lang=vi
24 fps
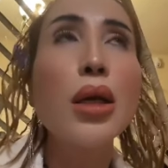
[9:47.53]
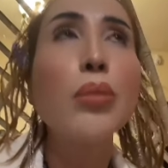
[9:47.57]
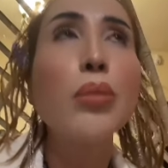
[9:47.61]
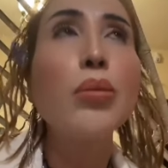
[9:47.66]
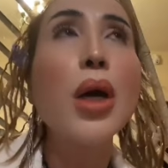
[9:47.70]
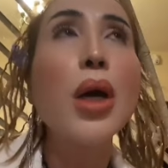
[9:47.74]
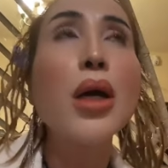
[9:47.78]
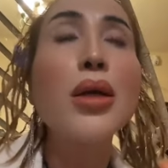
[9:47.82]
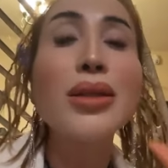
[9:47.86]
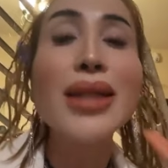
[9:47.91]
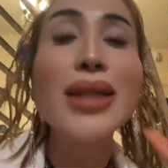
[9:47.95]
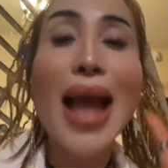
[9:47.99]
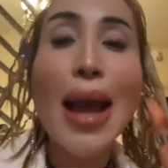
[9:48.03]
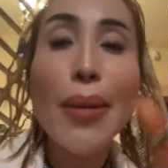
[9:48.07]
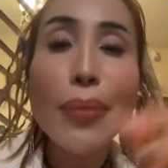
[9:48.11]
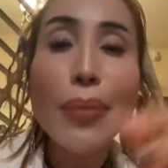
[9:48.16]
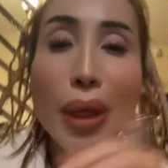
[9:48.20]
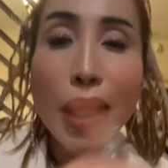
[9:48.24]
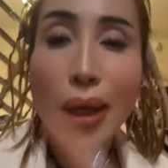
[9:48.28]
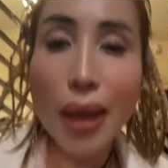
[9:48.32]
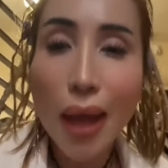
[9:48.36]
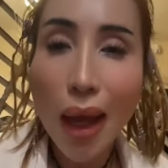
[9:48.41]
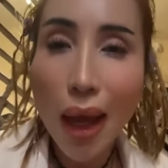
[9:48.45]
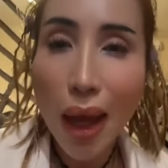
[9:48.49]
18
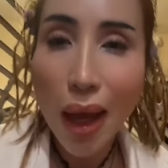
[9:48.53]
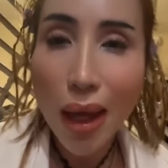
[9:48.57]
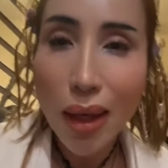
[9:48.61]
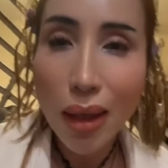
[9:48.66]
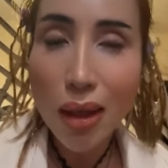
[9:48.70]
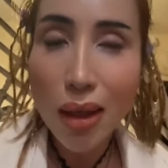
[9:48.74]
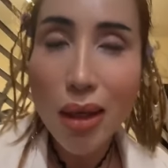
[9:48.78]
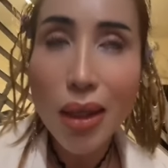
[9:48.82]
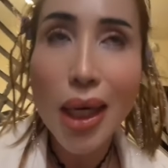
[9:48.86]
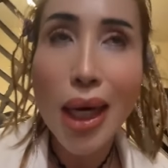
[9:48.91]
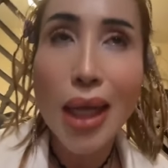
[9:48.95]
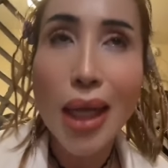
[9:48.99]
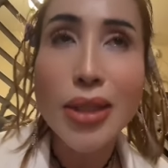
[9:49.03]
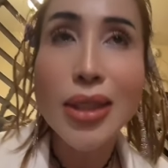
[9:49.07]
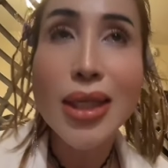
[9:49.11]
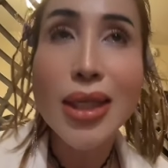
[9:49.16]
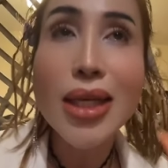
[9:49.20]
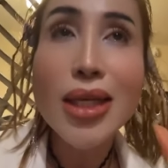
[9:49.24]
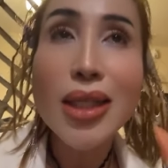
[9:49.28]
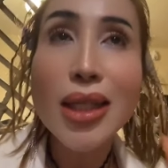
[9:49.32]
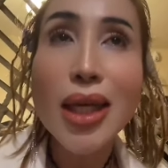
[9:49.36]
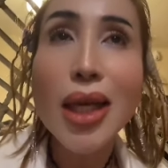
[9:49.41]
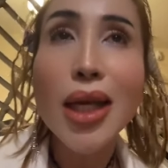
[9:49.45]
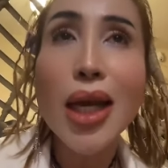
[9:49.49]
cái ghế có nghĩa là
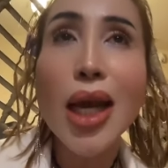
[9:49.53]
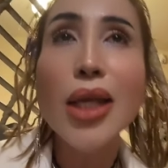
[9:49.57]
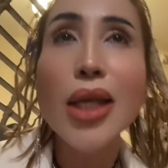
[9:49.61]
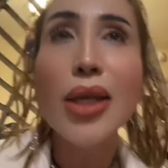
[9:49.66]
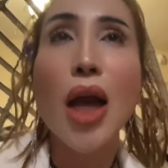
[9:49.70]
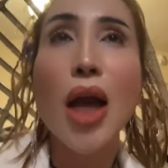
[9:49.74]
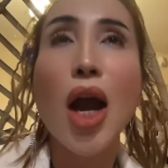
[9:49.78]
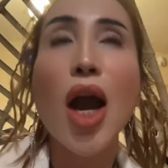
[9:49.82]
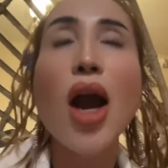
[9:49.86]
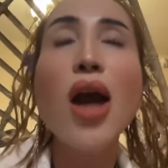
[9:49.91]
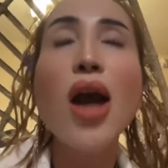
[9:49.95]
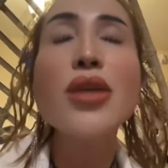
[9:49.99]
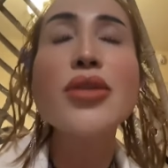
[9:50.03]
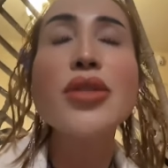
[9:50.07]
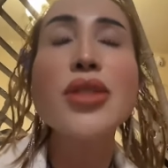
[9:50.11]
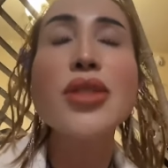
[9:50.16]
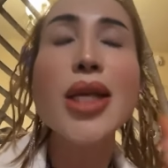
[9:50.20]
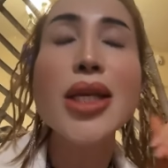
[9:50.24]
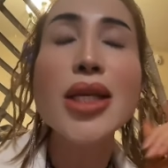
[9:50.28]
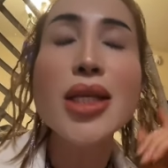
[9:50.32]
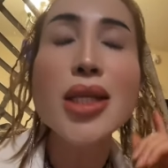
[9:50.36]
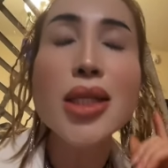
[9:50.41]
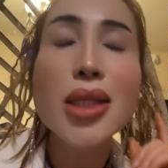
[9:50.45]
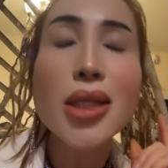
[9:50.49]
chín cái ghế nhỏ
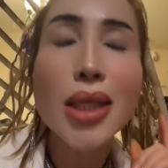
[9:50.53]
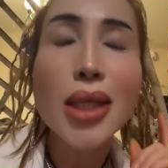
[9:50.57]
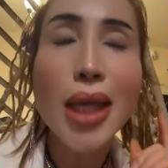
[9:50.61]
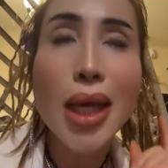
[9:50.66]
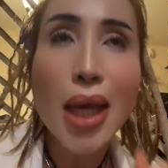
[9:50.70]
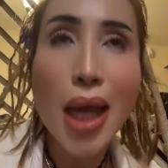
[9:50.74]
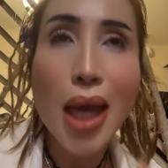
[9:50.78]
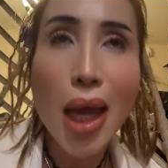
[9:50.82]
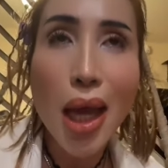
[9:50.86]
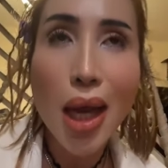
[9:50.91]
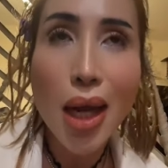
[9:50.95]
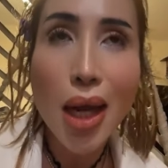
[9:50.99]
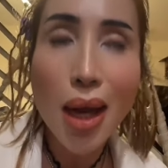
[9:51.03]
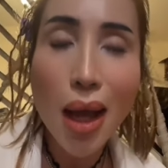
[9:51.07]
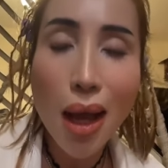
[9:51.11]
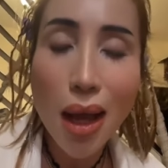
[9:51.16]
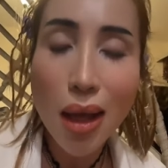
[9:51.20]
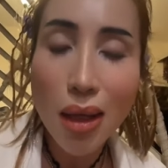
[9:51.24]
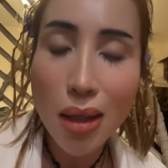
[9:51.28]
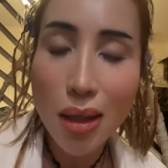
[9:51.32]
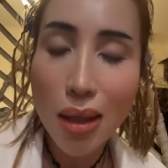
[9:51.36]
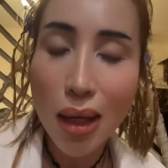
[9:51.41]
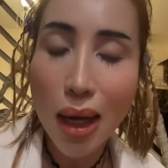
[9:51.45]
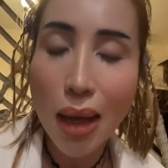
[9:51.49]
chín cái ghế
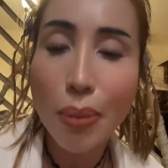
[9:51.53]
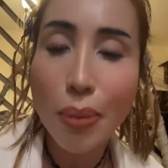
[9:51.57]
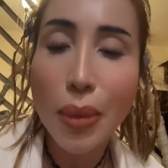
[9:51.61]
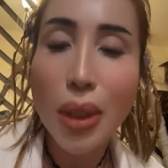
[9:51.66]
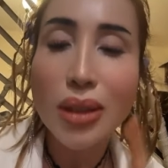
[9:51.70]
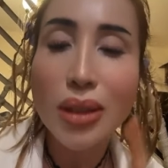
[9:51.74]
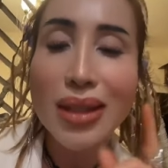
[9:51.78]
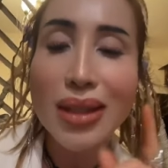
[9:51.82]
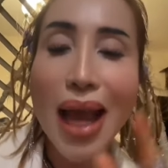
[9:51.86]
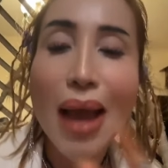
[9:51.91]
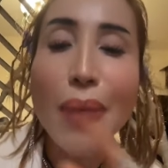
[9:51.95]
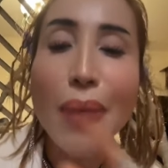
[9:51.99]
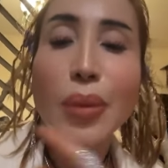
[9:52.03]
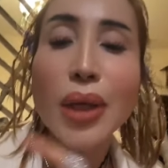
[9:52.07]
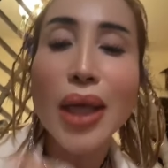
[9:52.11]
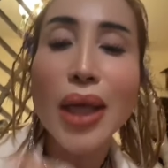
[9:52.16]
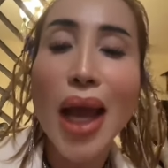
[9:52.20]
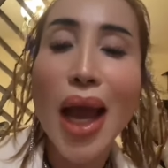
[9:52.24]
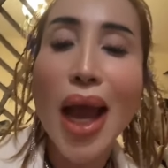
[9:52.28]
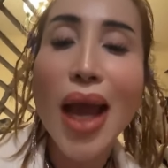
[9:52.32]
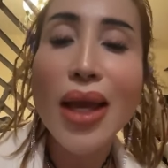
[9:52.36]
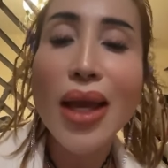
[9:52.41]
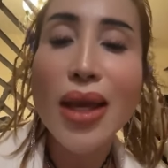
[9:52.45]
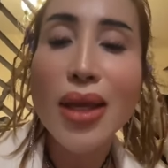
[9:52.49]
lớn là 18
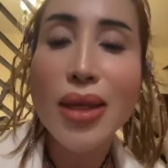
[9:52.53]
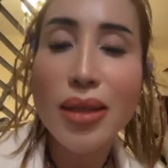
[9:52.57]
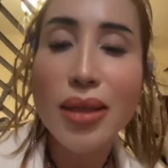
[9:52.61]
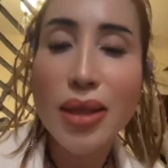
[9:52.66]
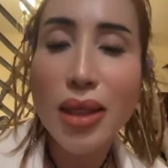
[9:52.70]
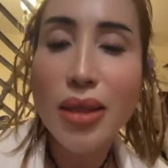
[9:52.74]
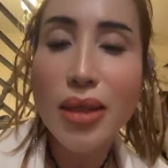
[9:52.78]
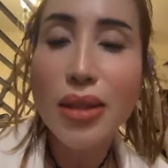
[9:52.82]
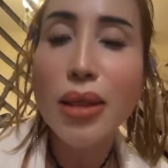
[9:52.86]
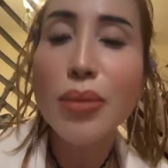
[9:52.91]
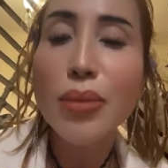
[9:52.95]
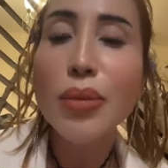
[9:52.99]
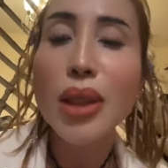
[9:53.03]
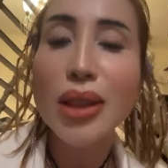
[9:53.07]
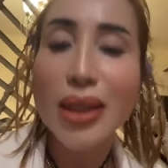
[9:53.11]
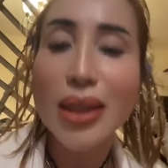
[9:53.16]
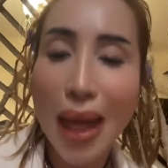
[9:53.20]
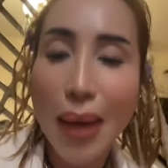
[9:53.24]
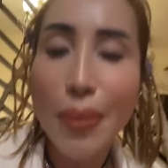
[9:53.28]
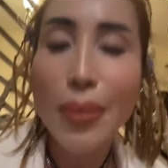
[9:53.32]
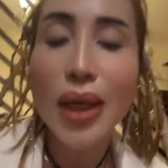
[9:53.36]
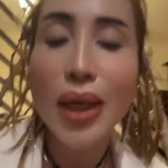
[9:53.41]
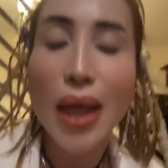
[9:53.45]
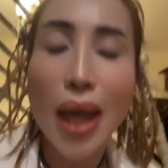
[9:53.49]
cái chín chín
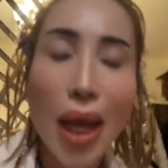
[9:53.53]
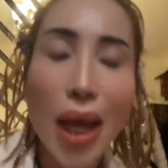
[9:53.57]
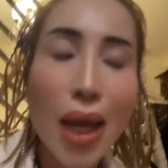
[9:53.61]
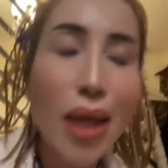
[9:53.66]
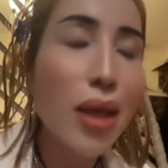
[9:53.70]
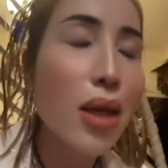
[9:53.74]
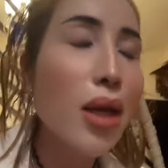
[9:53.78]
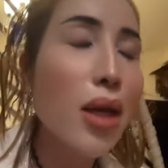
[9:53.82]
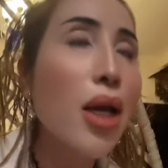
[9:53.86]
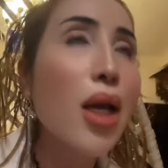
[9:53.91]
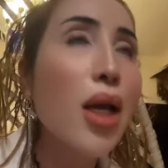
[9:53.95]
18 cái